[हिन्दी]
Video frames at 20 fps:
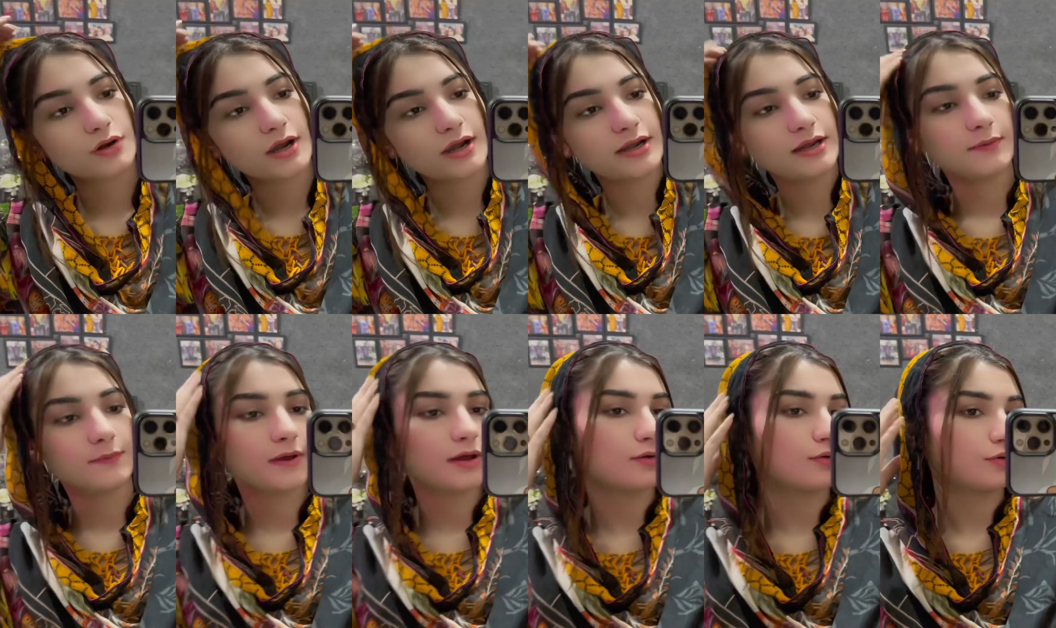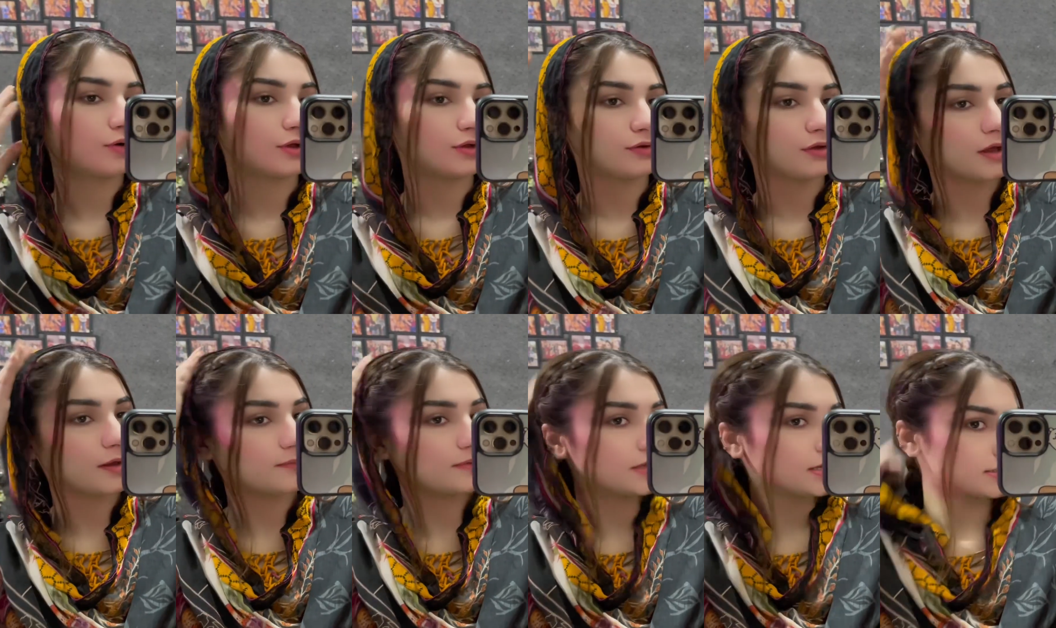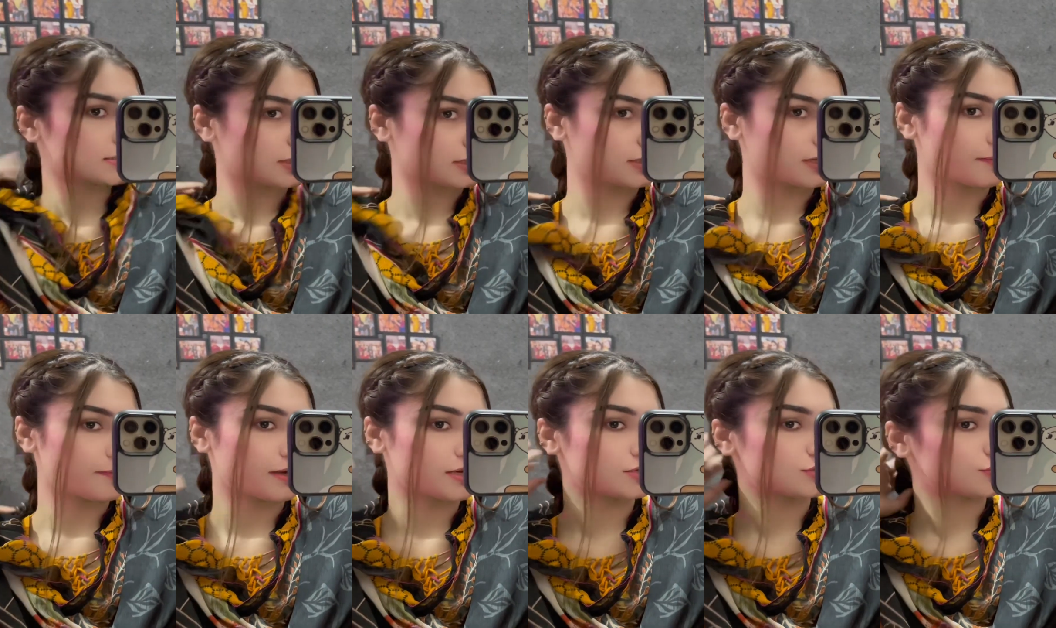रेडी मैं हो गई हूँ आप देख
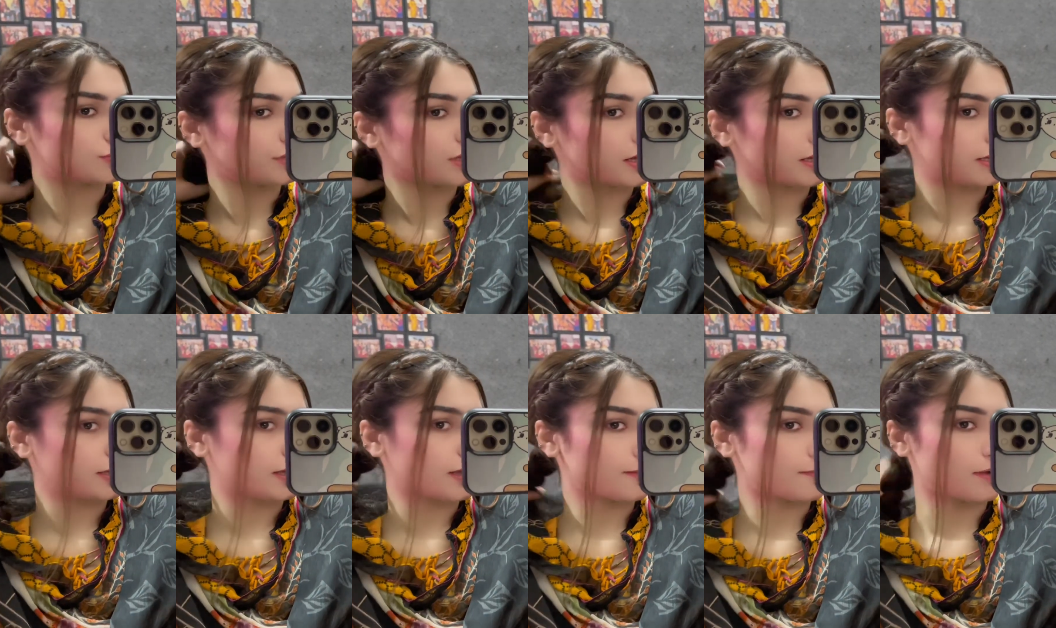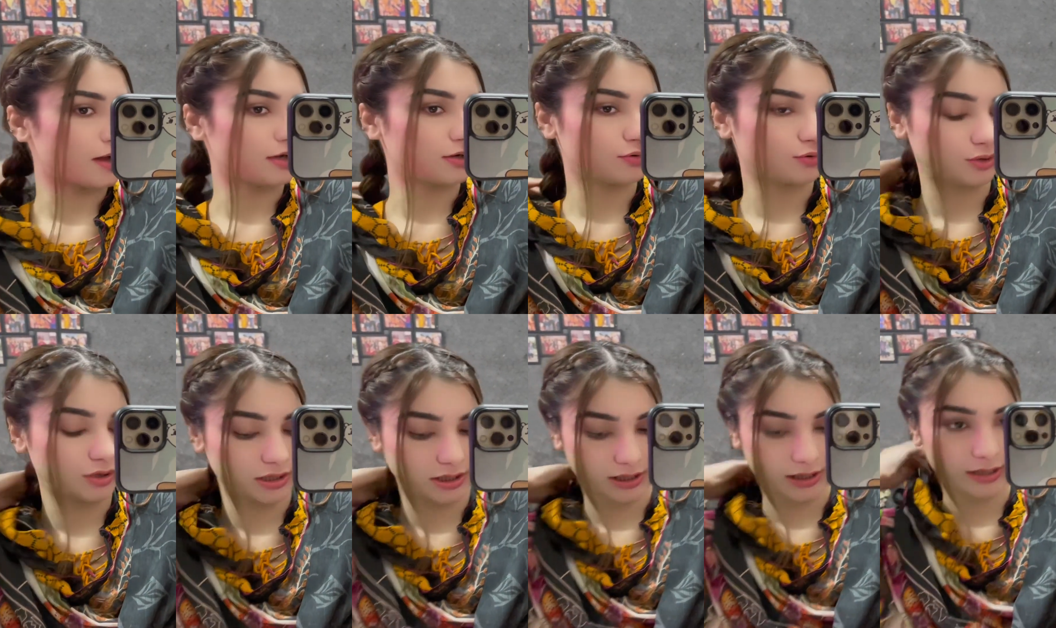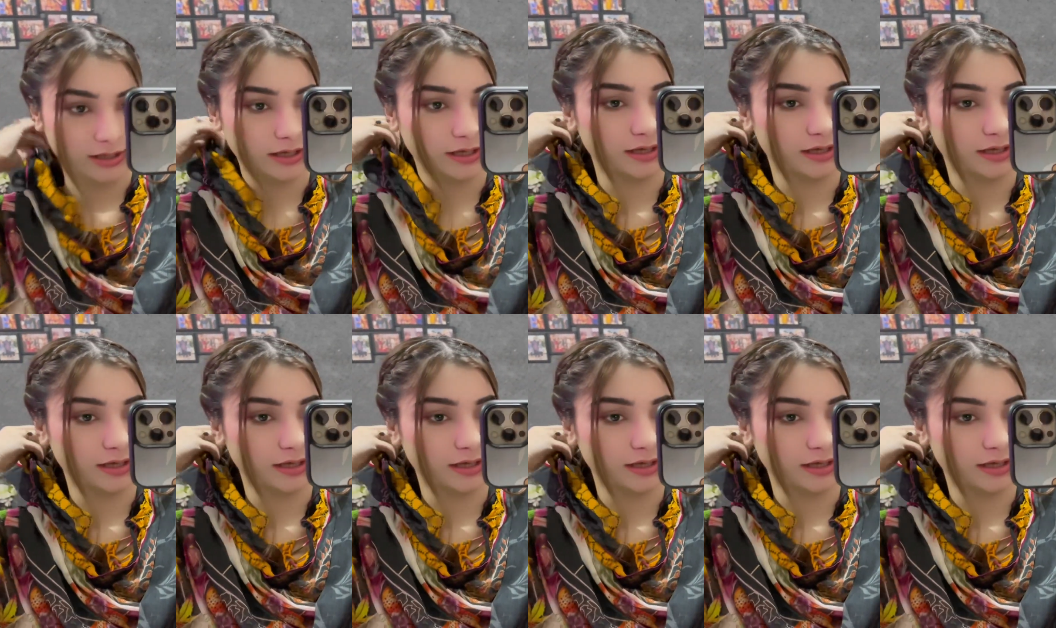सकते हैं मैंने चुटिया की है बाल खोले नहीं